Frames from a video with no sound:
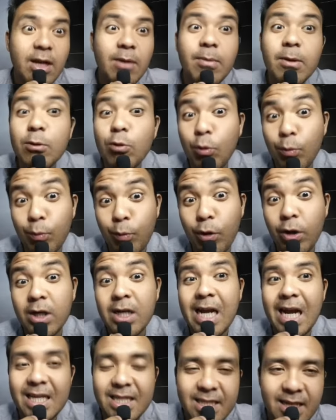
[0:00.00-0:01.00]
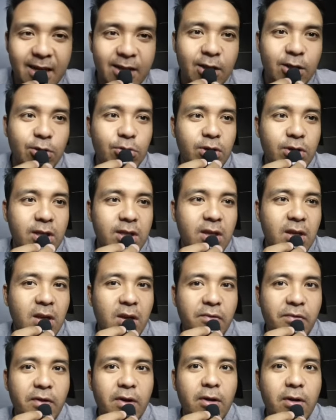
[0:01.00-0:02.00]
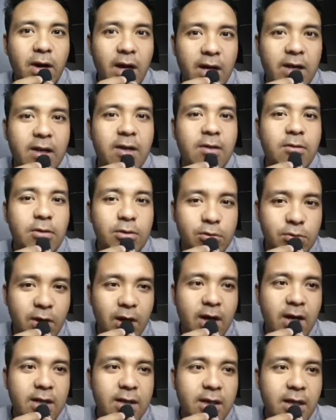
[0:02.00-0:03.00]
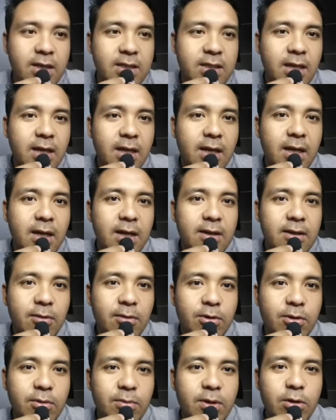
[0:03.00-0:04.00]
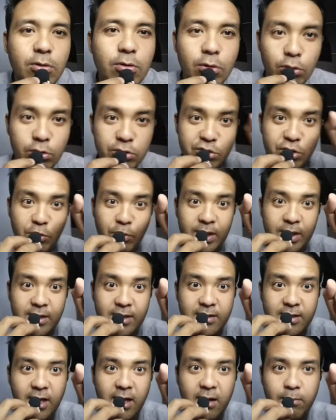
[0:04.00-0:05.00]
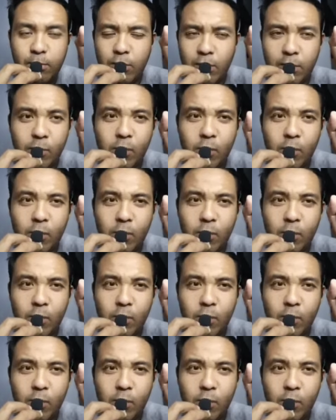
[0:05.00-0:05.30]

dapat kupon gacha tentunya jadi di video kali ini gue juga akan gacha teman-teman tuh Usop SSR belum